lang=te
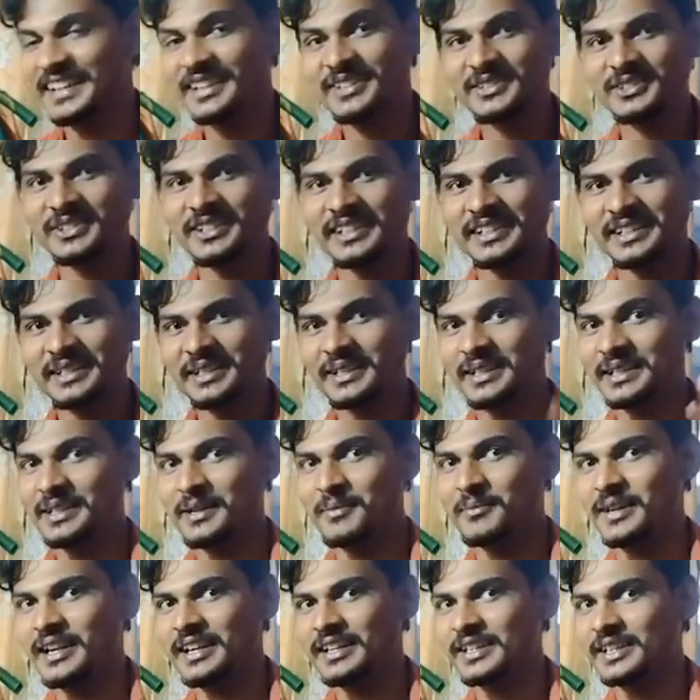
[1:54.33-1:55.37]
చూడండి ఎట్లా
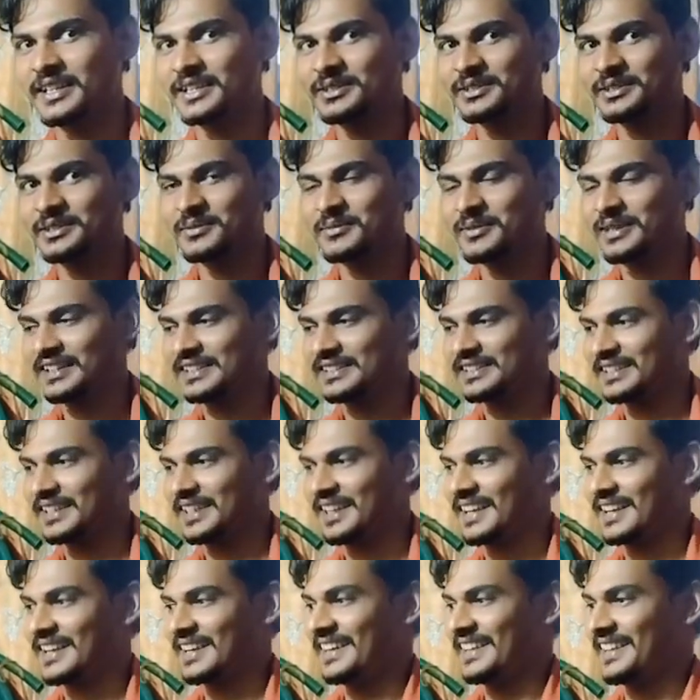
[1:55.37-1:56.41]
మాట్లాడుతుంది మా అత్తయ్య
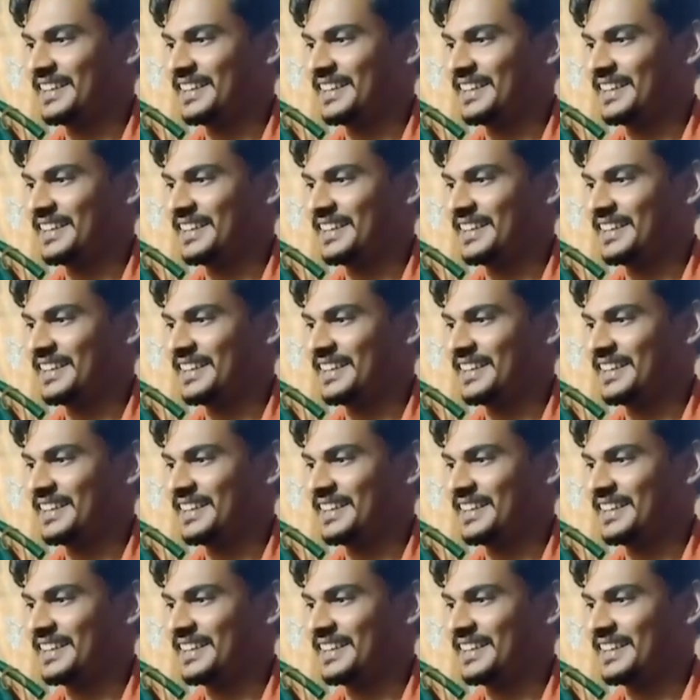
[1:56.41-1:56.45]
అక్కడే